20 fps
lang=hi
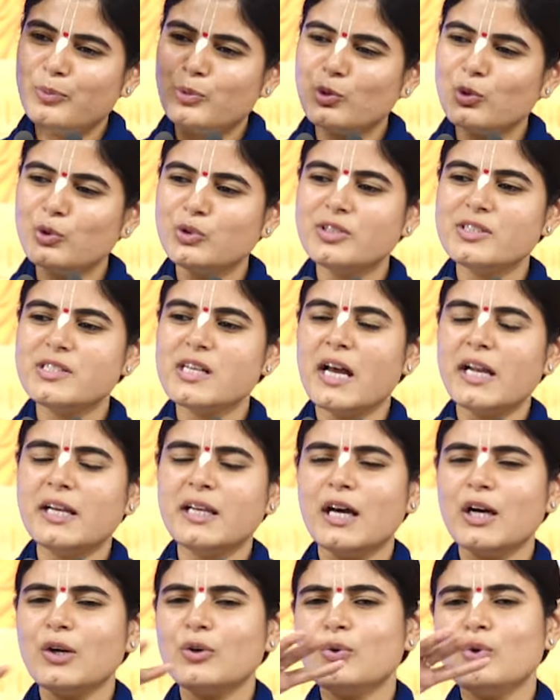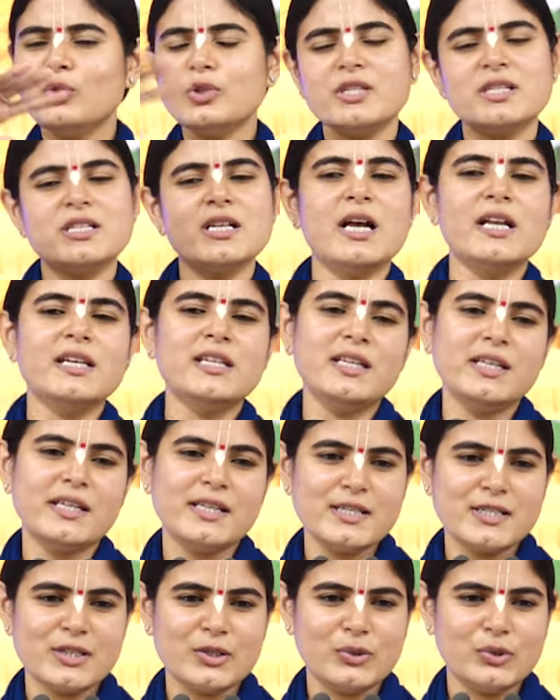भूत जानना कुछ जानने
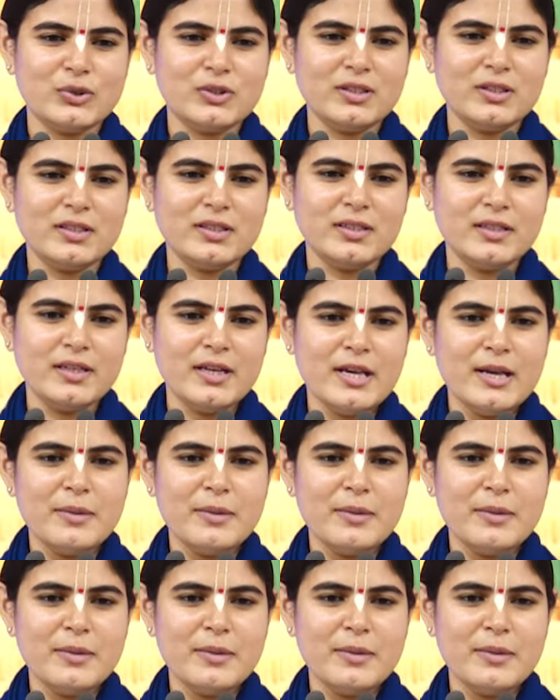की ज़रूरत नहीं